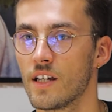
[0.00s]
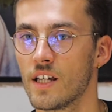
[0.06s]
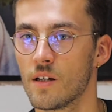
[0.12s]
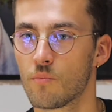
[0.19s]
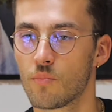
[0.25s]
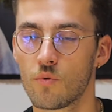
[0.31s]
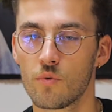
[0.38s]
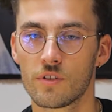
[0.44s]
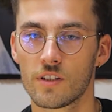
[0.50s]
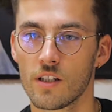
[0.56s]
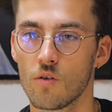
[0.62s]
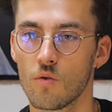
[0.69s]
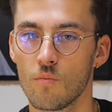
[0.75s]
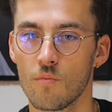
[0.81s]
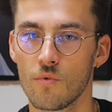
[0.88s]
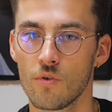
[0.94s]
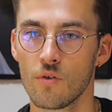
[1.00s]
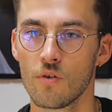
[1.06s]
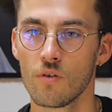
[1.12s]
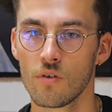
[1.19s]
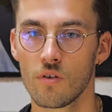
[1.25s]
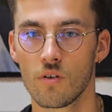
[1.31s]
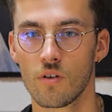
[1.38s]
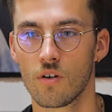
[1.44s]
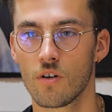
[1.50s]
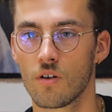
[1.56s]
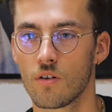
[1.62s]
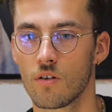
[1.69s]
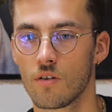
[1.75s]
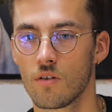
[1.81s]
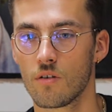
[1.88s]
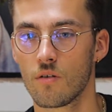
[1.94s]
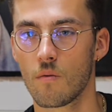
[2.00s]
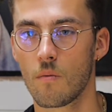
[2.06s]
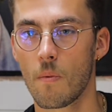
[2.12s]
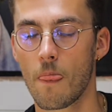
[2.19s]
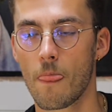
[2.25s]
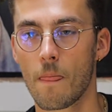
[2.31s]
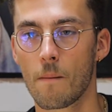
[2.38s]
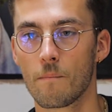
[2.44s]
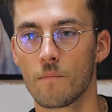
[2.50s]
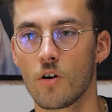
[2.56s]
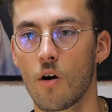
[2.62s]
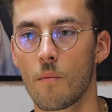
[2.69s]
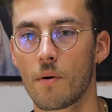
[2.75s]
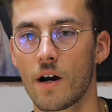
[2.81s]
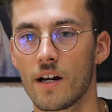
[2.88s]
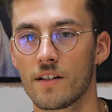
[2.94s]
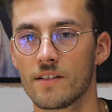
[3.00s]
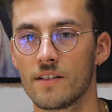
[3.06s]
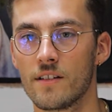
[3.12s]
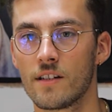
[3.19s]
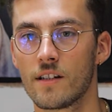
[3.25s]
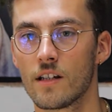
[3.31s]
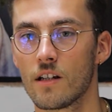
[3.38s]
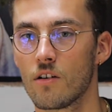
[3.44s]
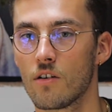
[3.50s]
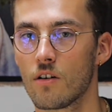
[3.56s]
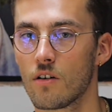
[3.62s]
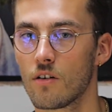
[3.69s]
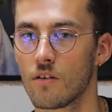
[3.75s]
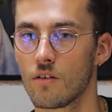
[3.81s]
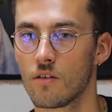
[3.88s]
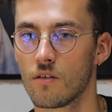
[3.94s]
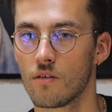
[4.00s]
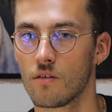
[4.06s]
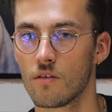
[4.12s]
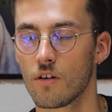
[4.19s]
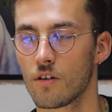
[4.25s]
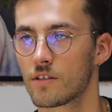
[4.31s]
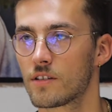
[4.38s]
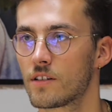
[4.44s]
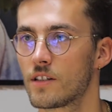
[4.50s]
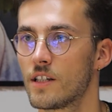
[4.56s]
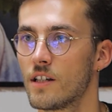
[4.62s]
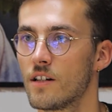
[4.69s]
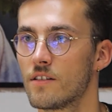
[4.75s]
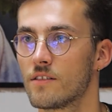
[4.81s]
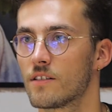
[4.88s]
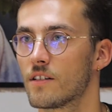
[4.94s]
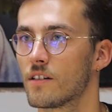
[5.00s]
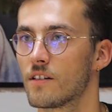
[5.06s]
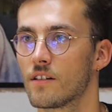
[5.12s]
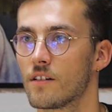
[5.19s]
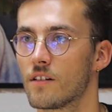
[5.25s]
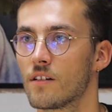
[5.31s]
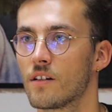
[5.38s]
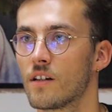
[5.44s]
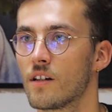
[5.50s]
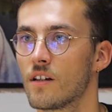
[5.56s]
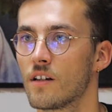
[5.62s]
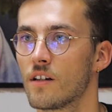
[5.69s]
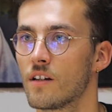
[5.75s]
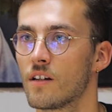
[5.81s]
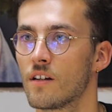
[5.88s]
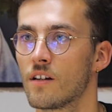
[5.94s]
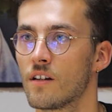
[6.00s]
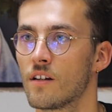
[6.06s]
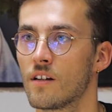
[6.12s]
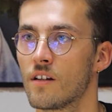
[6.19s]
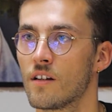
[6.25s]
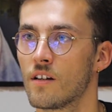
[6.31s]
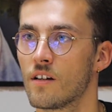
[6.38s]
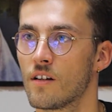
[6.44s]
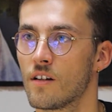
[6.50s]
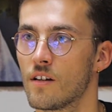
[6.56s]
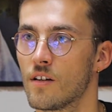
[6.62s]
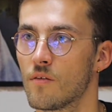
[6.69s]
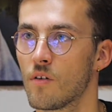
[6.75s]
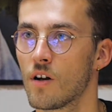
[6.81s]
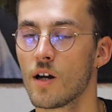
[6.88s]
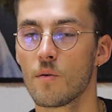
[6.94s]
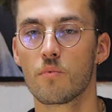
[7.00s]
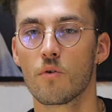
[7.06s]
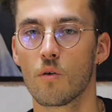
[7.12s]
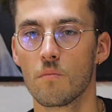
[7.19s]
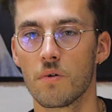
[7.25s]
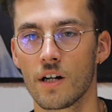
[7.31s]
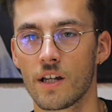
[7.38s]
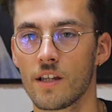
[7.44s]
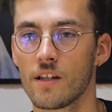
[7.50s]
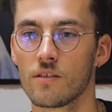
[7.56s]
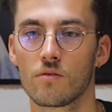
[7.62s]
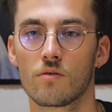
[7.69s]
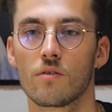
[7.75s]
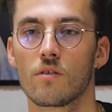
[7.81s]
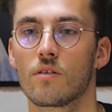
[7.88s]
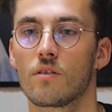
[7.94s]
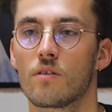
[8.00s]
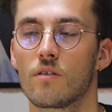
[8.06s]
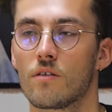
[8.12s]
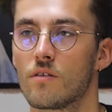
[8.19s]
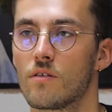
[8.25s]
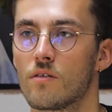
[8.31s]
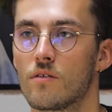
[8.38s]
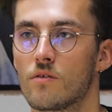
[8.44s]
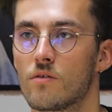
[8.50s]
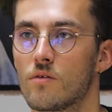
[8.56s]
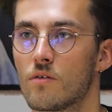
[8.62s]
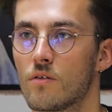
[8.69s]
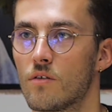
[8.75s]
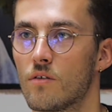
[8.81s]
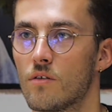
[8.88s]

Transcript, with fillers: et pousser au mieux euh, leurs leur pratiques et leurs skills et, et, voilà pour briller sur, sur